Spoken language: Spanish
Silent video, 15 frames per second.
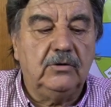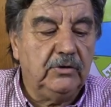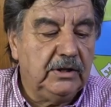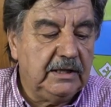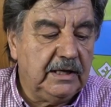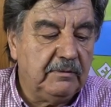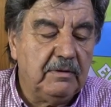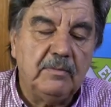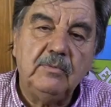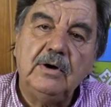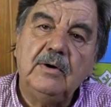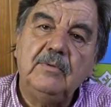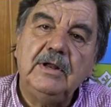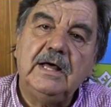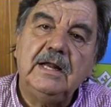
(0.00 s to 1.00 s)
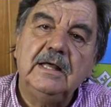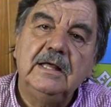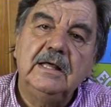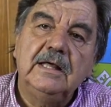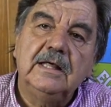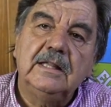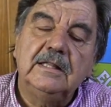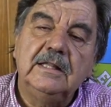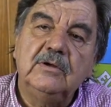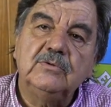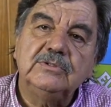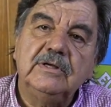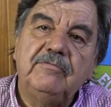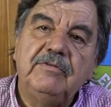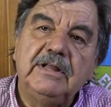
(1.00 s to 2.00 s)
Hoy día vamos a hablar de
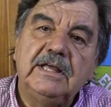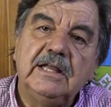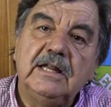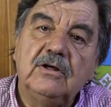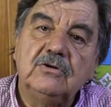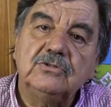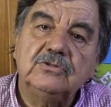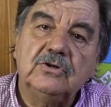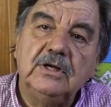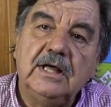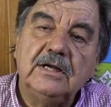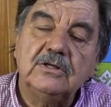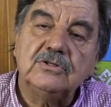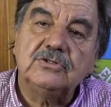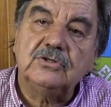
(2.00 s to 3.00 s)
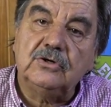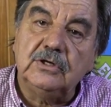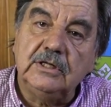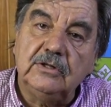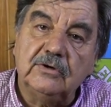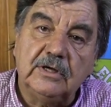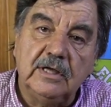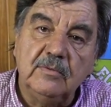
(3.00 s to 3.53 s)
un refrigerador solar sólido,